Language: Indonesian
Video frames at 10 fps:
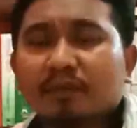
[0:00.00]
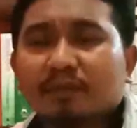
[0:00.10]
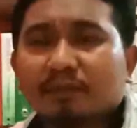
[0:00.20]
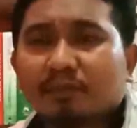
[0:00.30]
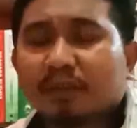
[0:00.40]

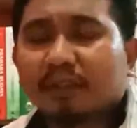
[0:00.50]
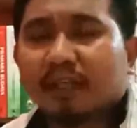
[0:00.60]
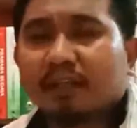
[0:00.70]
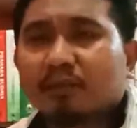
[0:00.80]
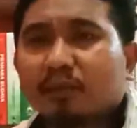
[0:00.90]
itu sudah
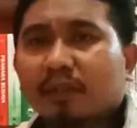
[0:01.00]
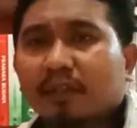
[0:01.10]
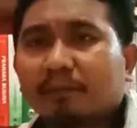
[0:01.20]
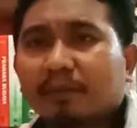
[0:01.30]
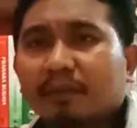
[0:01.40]
teraktual
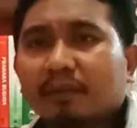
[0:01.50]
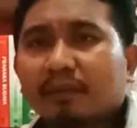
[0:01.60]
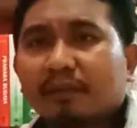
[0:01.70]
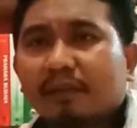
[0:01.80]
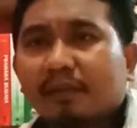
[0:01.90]
dalam per,
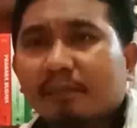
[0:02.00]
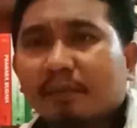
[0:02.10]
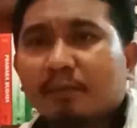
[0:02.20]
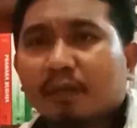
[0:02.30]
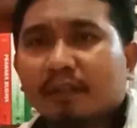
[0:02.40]

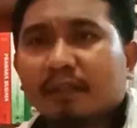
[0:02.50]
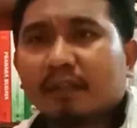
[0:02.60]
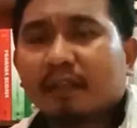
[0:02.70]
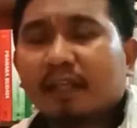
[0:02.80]
perbuatan.